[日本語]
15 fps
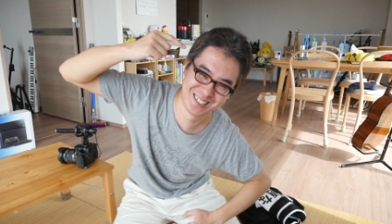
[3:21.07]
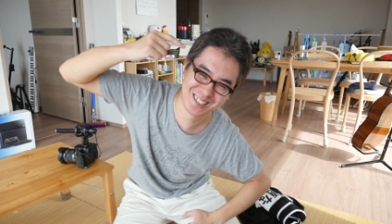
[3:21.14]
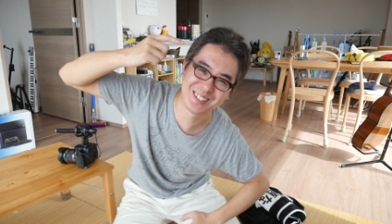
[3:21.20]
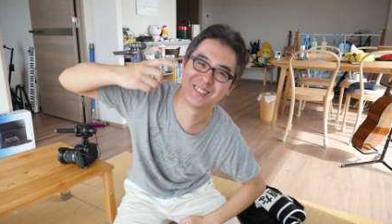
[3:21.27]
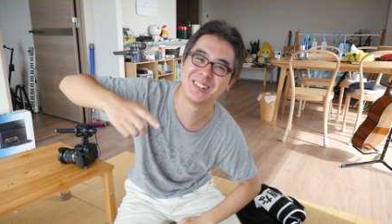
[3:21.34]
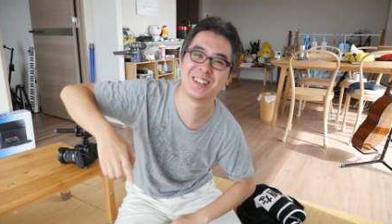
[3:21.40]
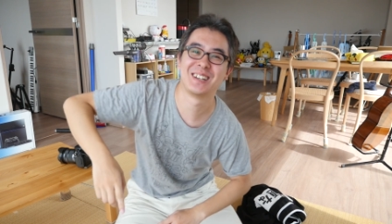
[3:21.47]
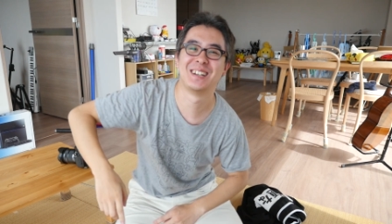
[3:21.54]

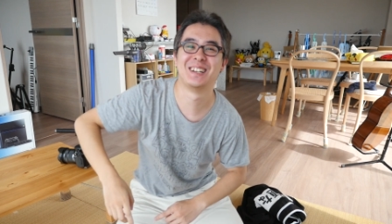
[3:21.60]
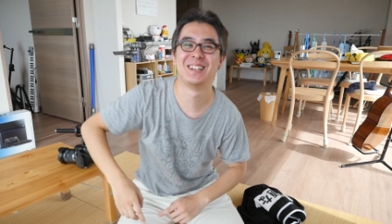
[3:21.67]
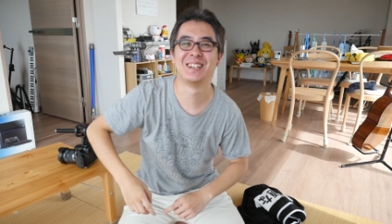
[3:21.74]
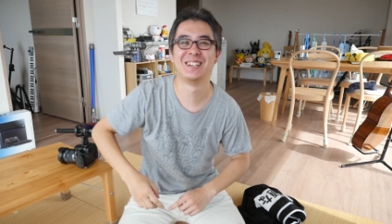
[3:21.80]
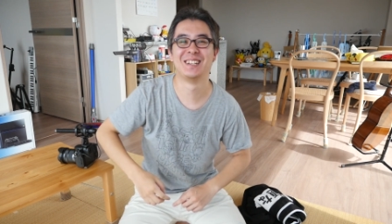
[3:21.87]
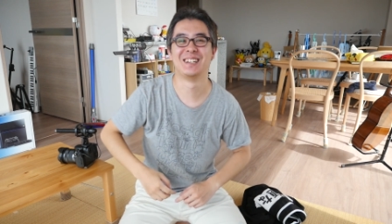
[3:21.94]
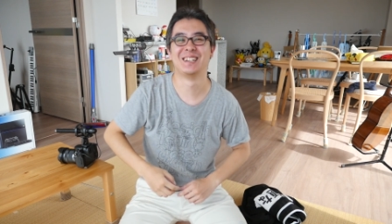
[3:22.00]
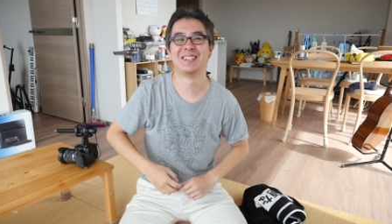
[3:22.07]
ていうね
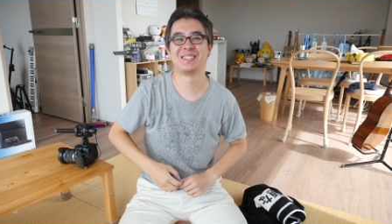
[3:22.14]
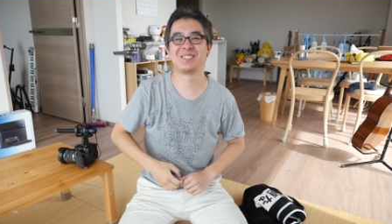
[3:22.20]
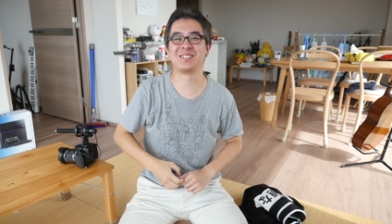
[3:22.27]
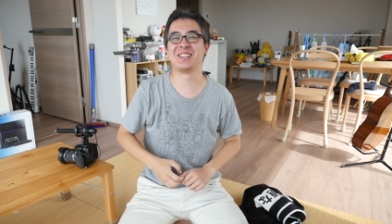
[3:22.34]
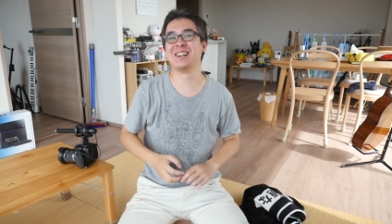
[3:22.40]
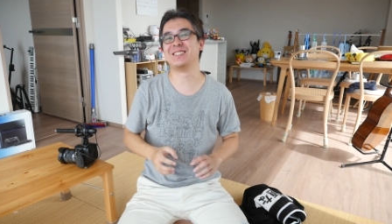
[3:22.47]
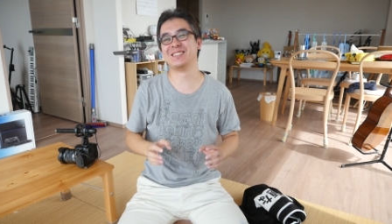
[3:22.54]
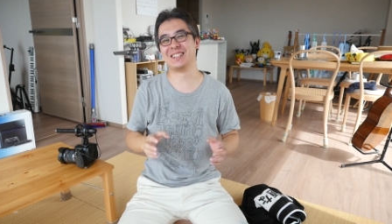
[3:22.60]
そう
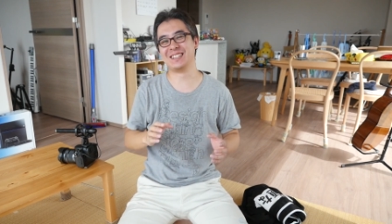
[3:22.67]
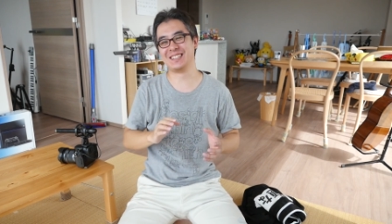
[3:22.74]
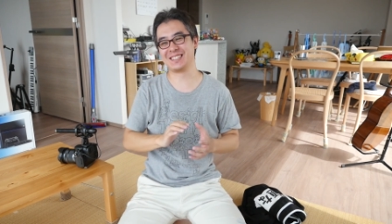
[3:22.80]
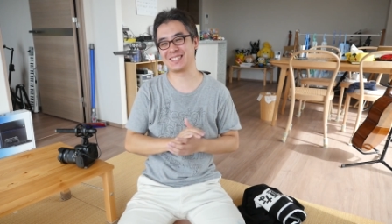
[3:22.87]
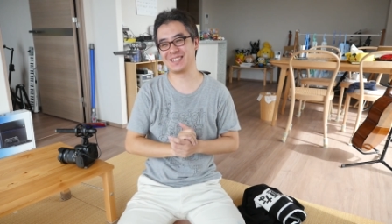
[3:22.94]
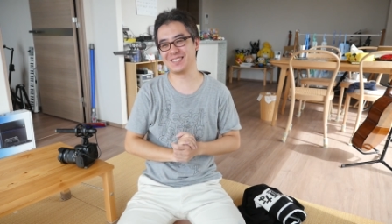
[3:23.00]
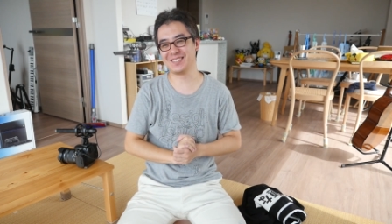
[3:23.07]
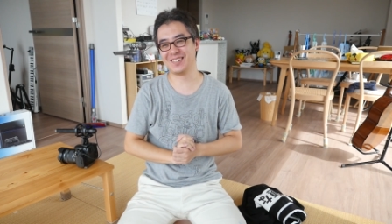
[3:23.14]
いうギャグなんで
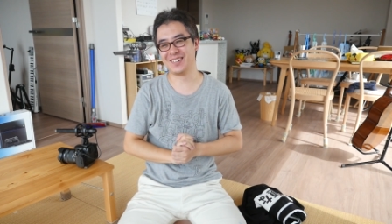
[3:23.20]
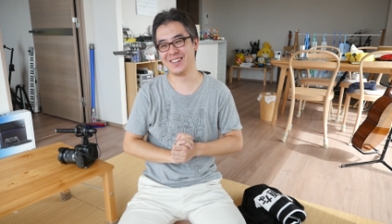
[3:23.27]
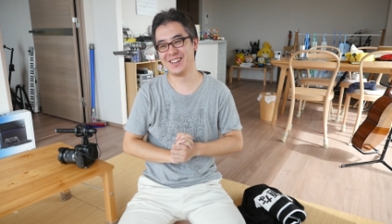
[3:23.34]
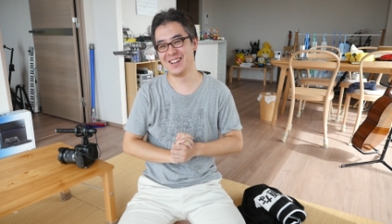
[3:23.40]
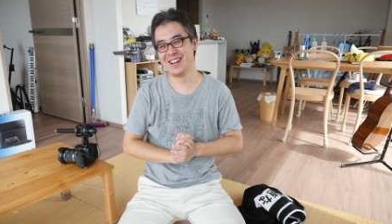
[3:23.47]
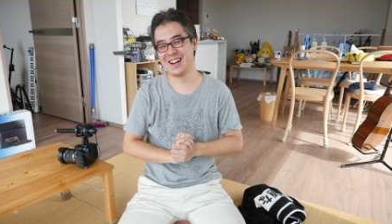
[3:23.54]
すけど、